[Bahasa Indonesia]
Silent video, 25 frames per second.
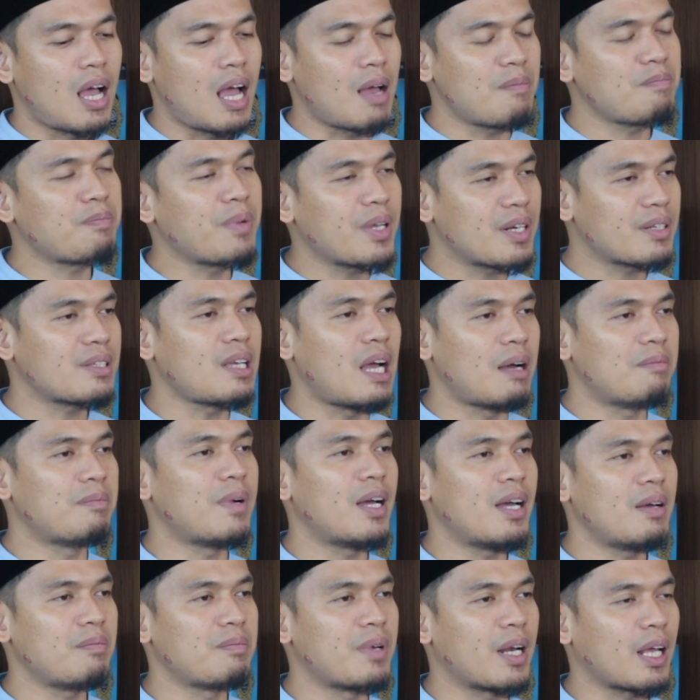hampir
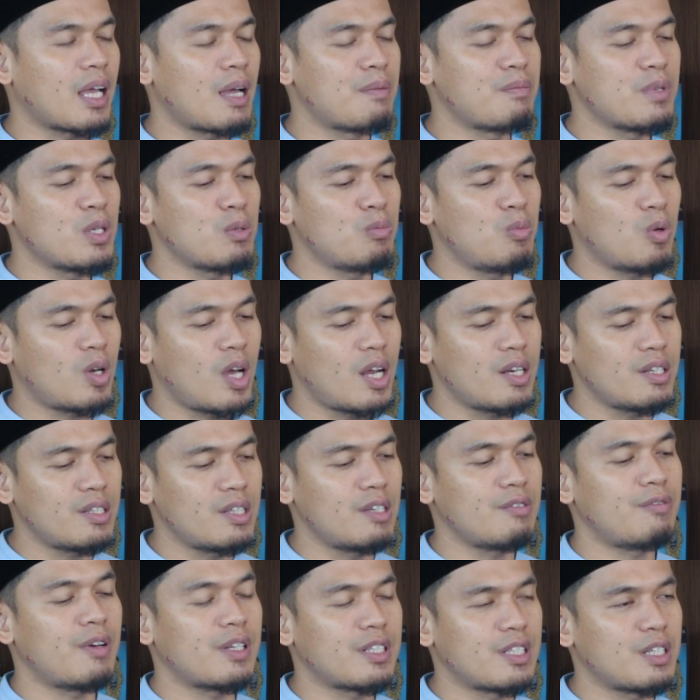sama, mereka
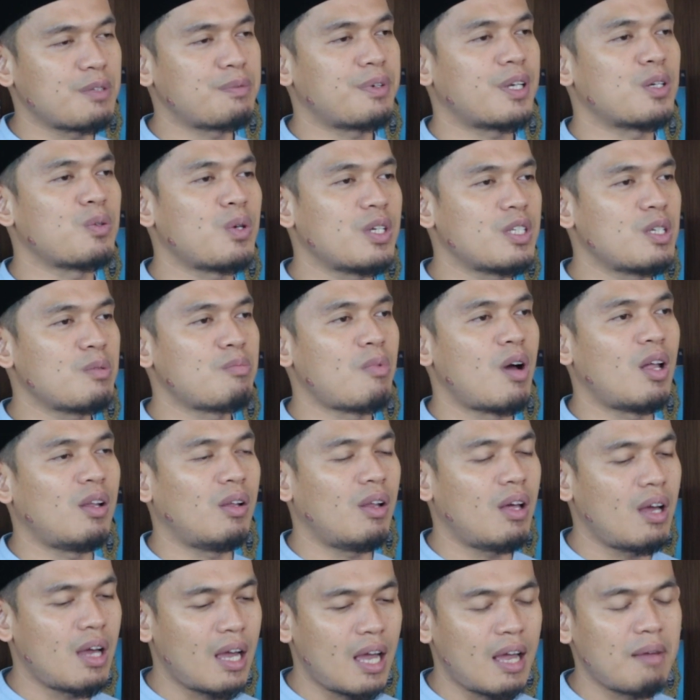menyebutkan sifat-sifat wajib
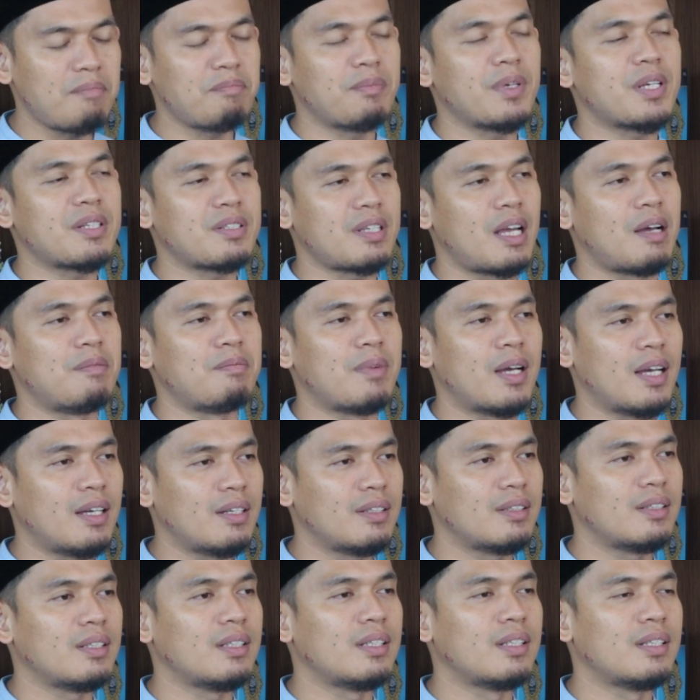Allah hampir
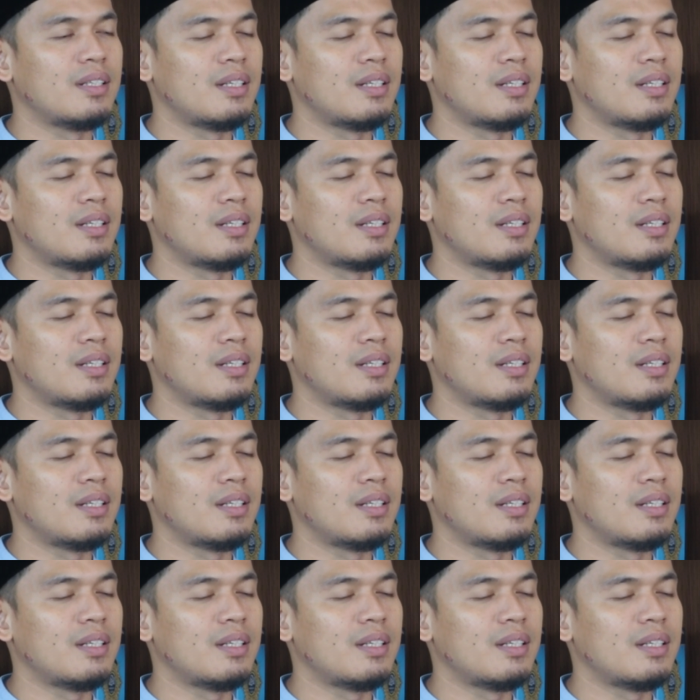sama.